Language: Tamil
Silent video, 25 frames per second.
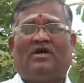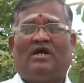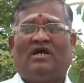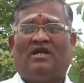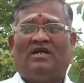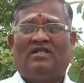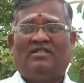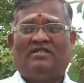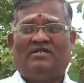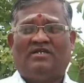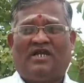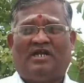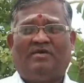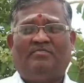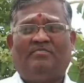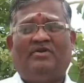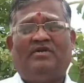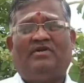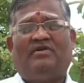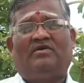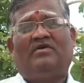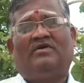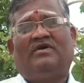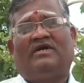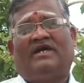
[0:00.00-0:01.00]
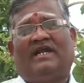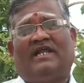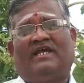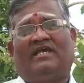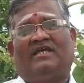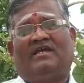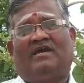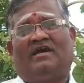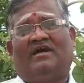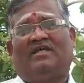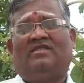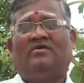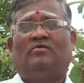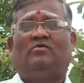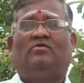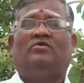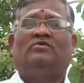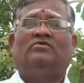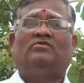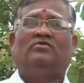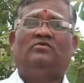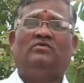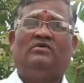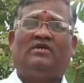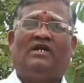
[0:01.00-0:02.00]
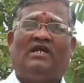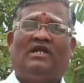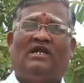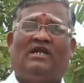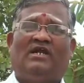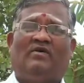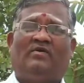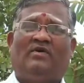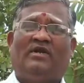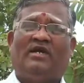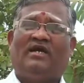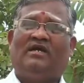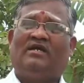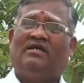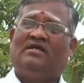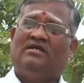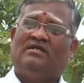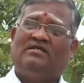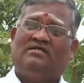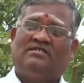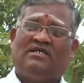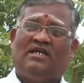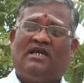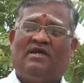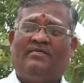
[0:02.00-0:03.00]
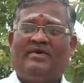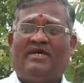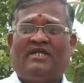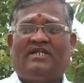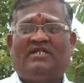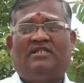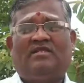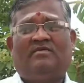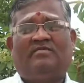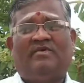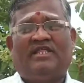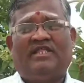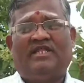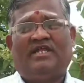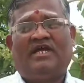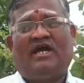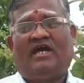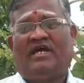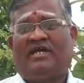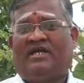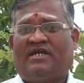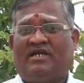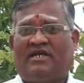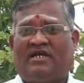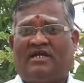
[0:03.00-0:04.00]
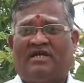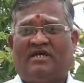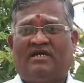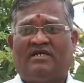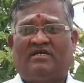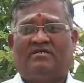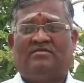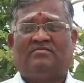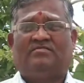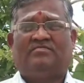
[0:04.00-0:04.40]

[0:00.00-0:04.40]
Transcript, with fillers: அல்லது நண்பர்களோ கிடைக்காத ஒரு சூழ்நிலையில் கூட சில பேர் இந்த மாதிரி ஆயிடுறாங்க